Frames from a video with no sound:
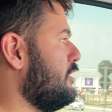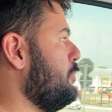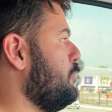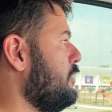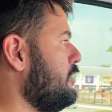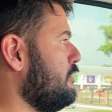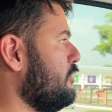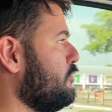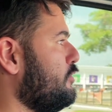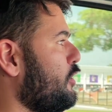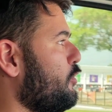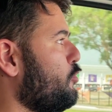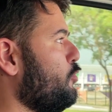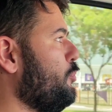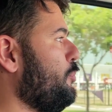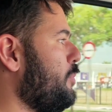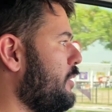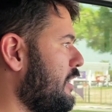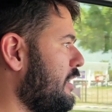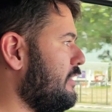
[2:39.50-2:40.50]
que precisam ser
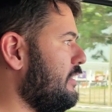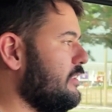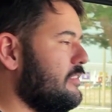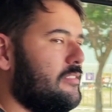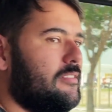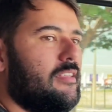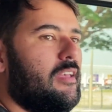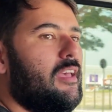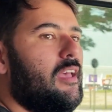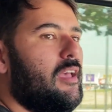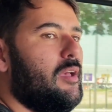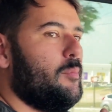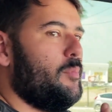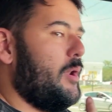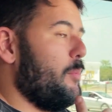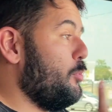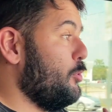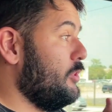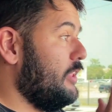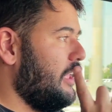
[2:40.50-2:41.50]
cumpridas
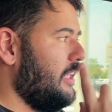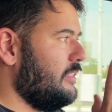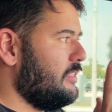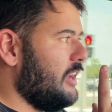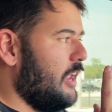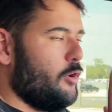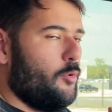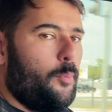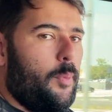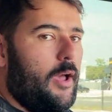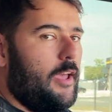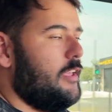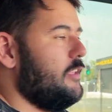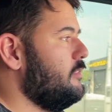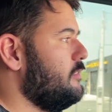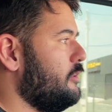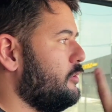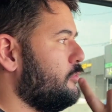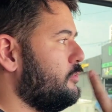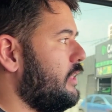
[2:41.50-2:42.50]
para poder entrar no
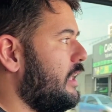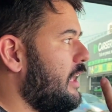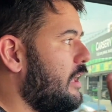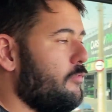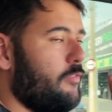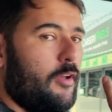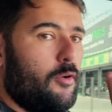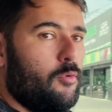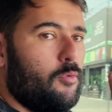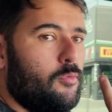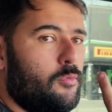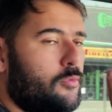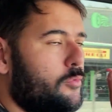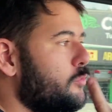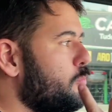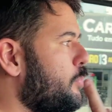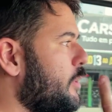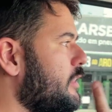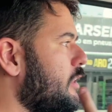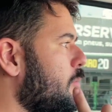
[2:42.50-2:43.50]
país e não tem a ver
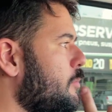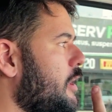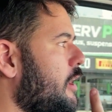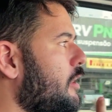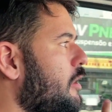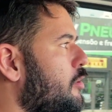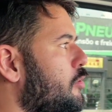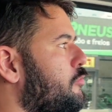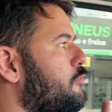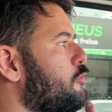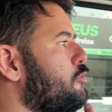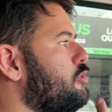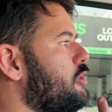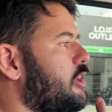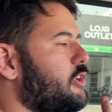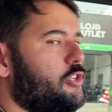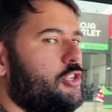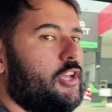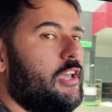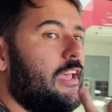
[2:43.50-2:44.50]
com pandemia não, viu
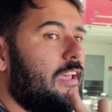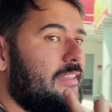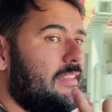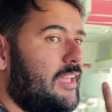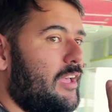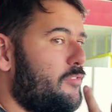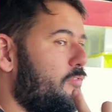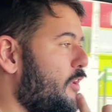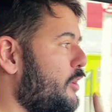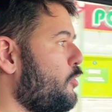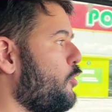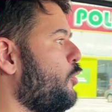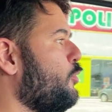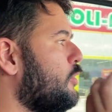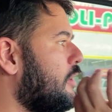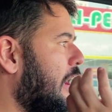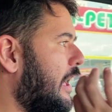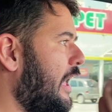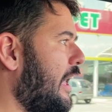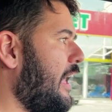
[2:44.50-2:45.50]
gente? Tem a ver com
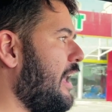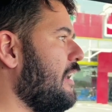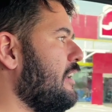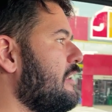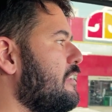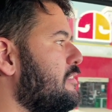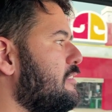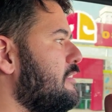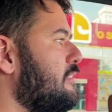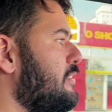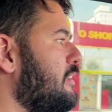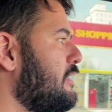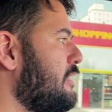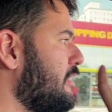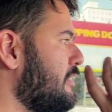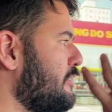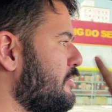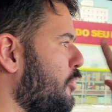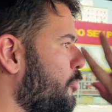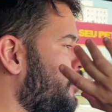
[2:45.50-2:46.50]
regras
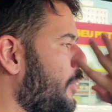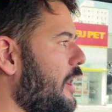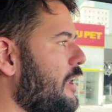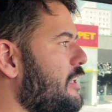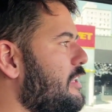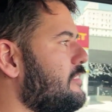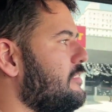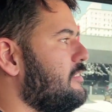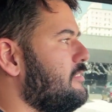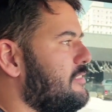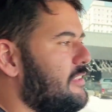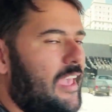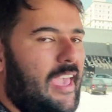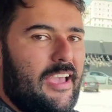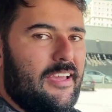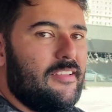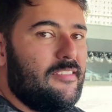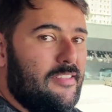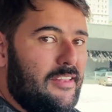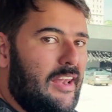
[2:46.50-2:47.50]
e, do país, assim,
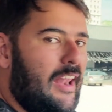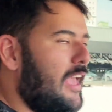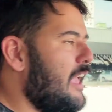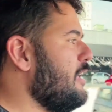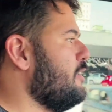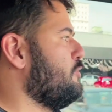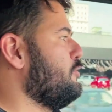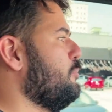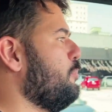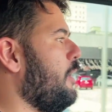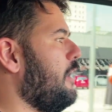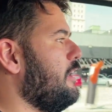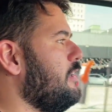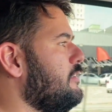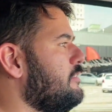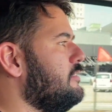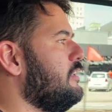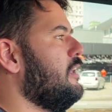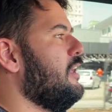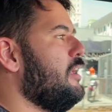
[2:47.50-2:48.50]
regras e leis do é.
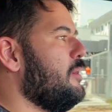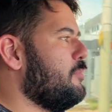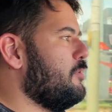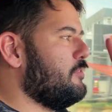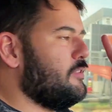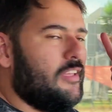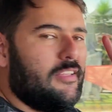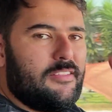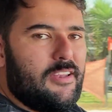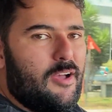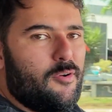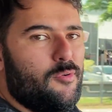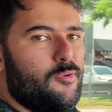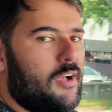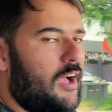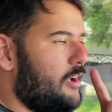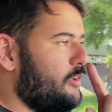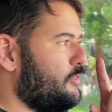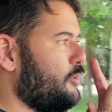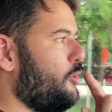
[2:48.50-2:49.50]
país para você entrar com o
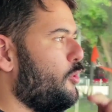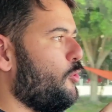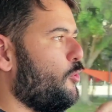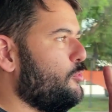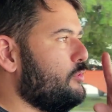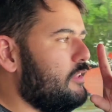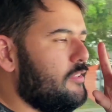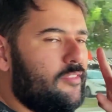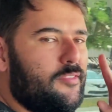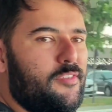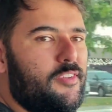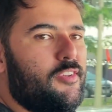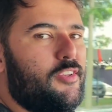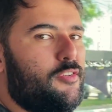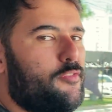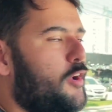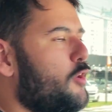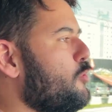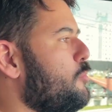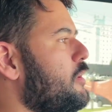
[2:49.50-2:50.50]
carro. Então, ao longo desse vídeo, a
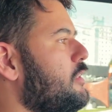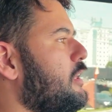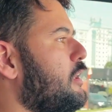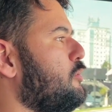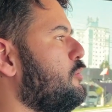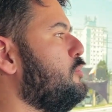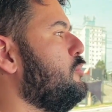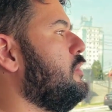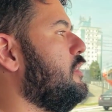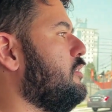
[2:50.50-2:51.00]
gente vai comentar tudo